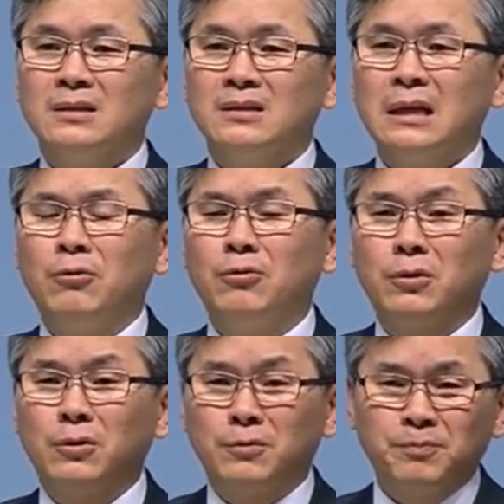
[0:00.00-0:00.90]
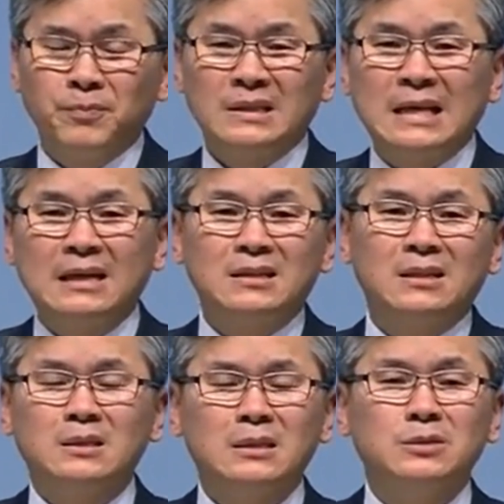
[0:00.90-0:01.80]
세월호
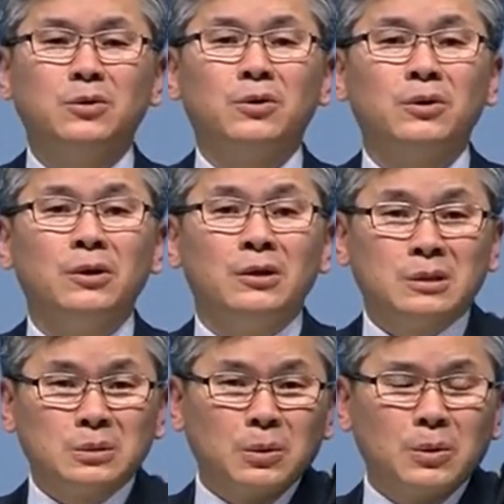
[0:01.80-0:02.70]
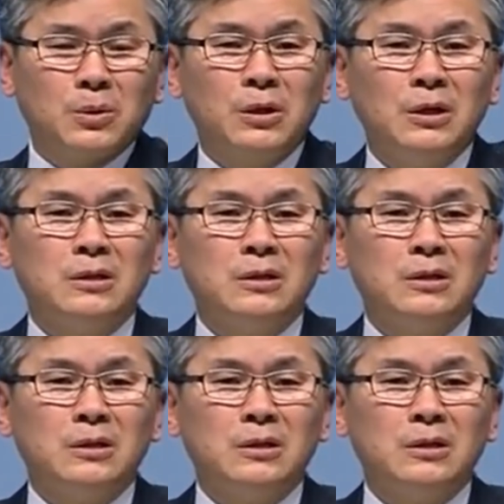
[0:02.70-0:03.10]
사건이 터지고 저도